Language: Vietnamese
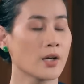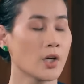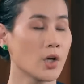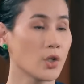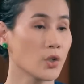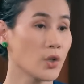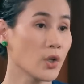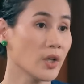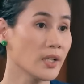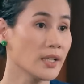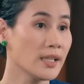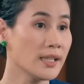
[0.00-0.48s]

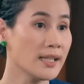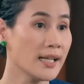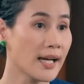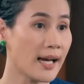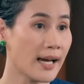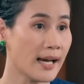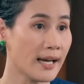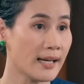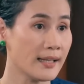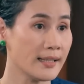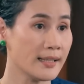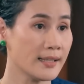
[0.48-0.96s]
còn chuyện thứ
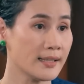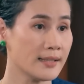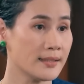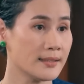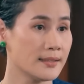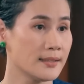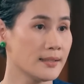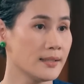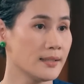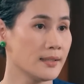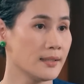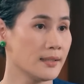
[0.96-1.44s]
hai á
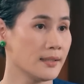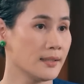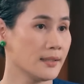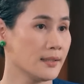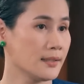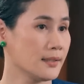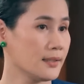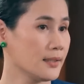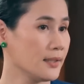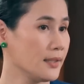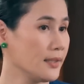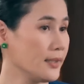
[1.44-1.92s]

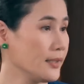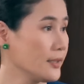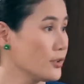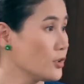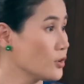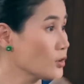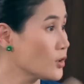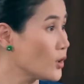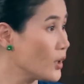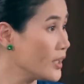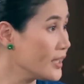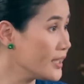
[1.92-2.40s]
thì
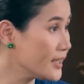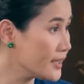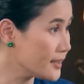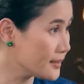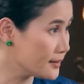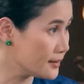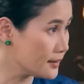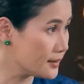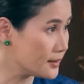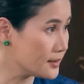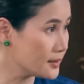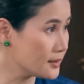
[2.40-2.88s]
con thúy
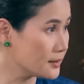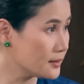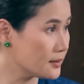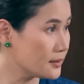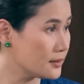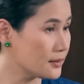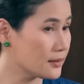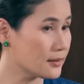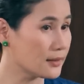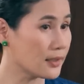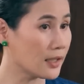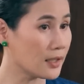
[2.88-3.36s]
hiền lương
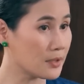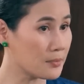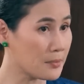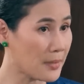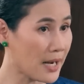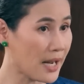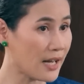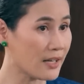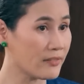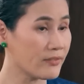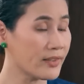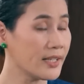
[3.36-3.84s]
từ
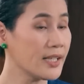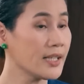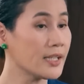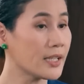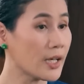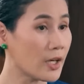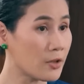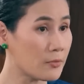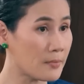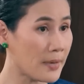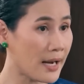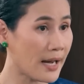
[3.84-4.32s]
mai phải đi
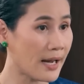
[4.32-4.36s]
theo